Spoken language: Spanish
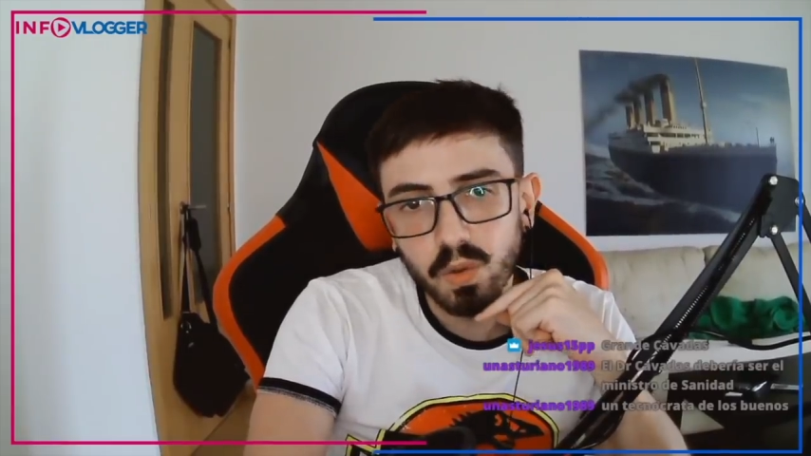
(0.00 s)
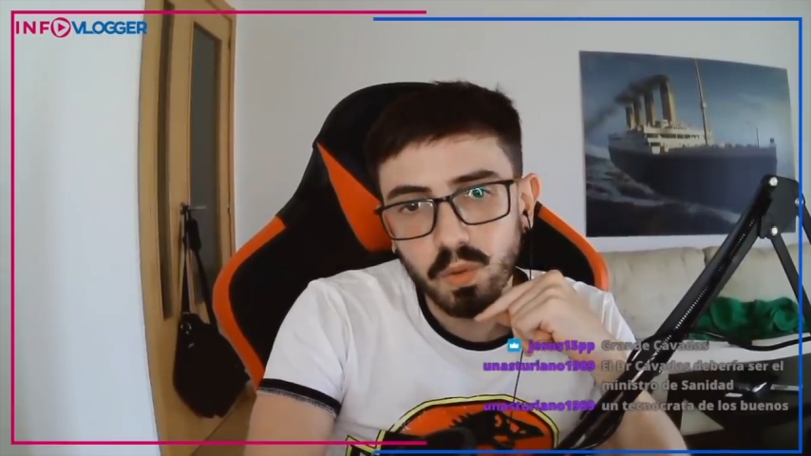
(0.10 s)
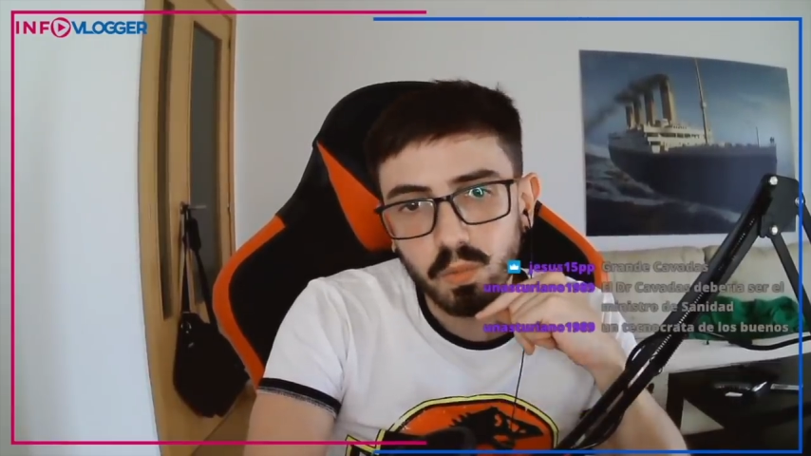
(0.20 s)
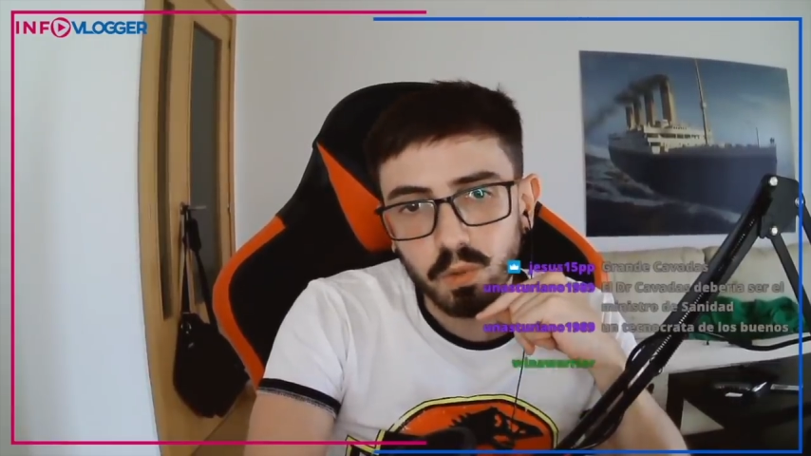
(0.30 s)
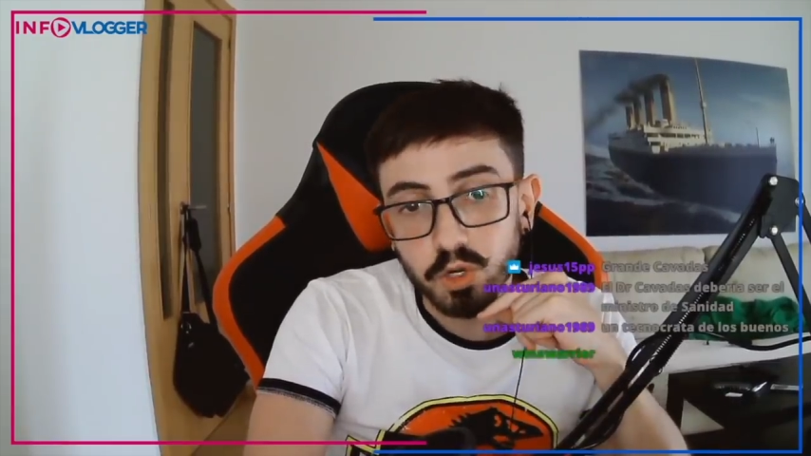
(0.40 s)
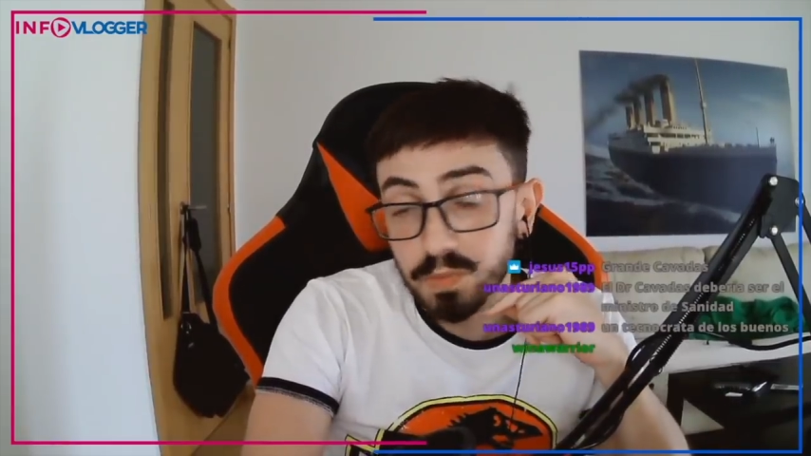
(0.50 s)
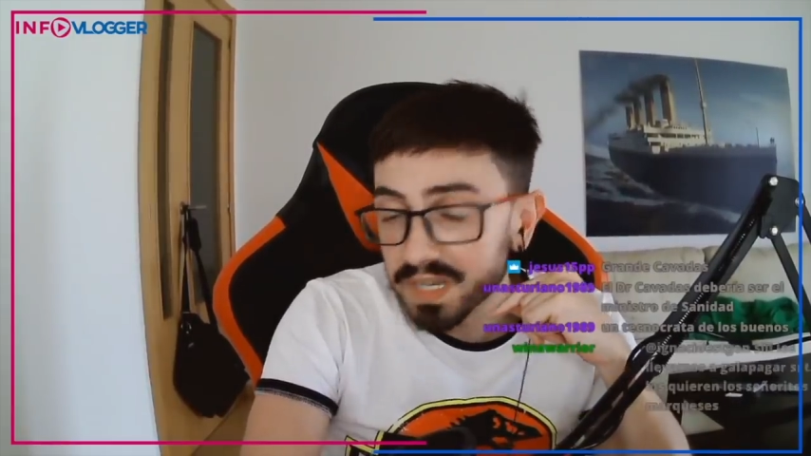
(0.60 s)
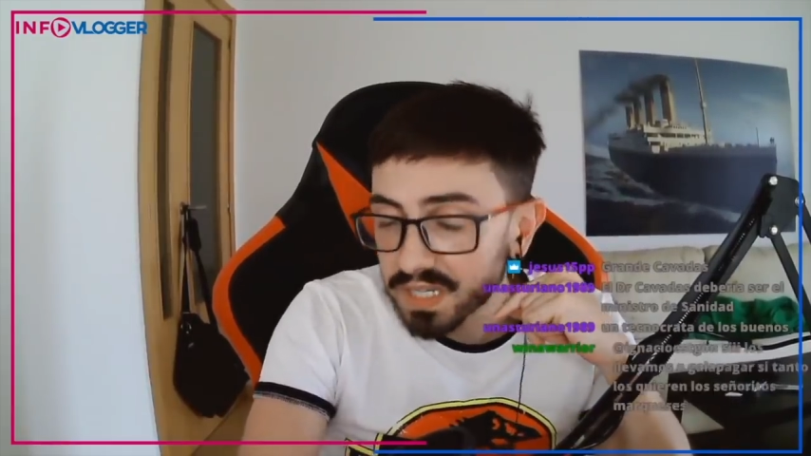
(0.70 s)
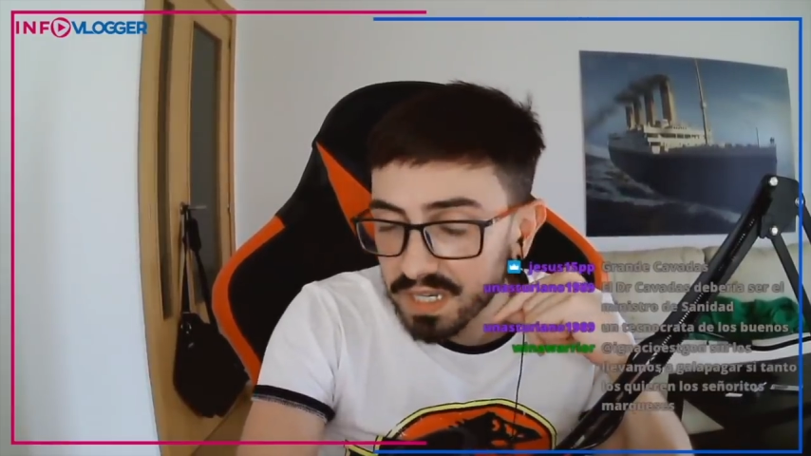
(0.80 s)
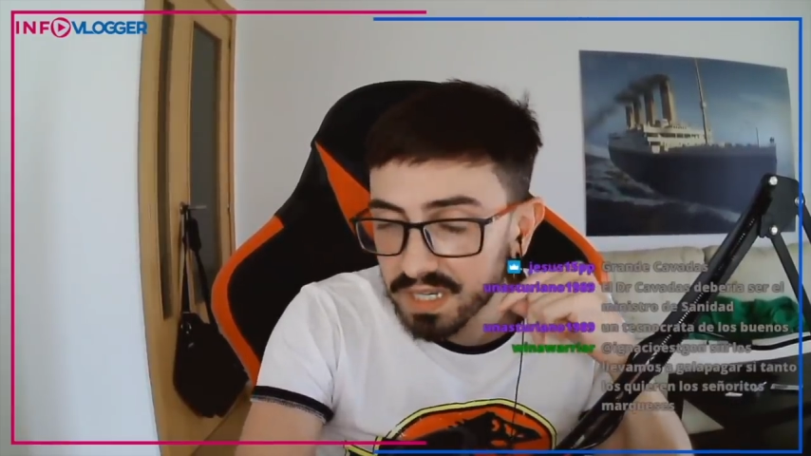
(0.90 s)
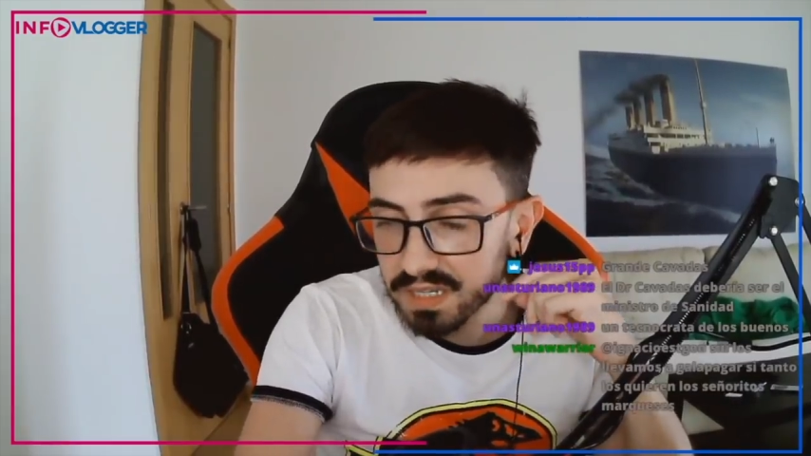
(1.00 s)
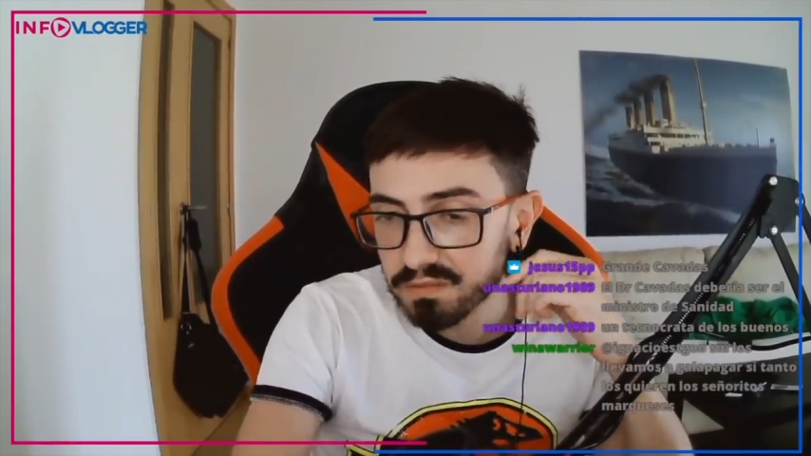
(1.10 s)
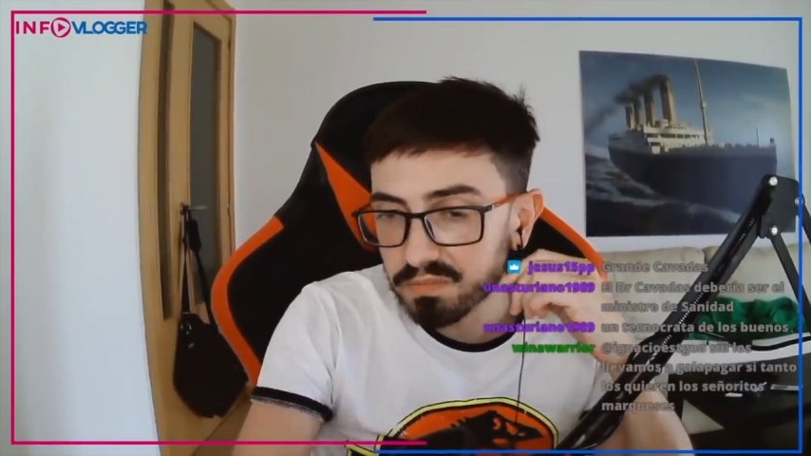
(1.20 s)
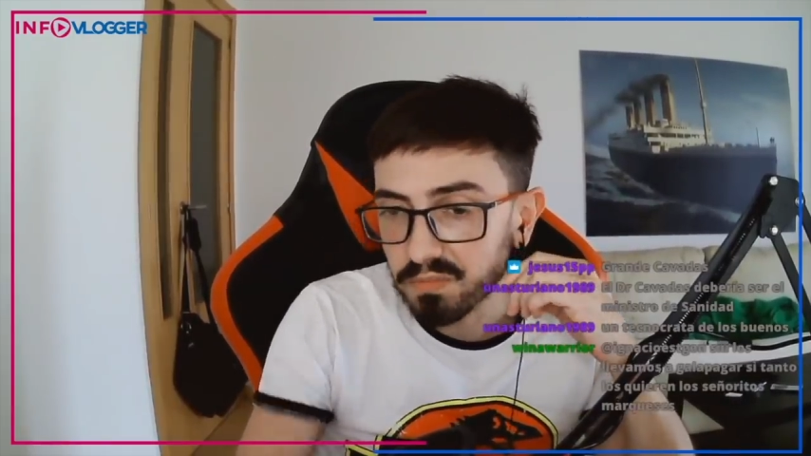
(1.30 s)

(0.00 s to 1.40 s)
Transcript: unos meses,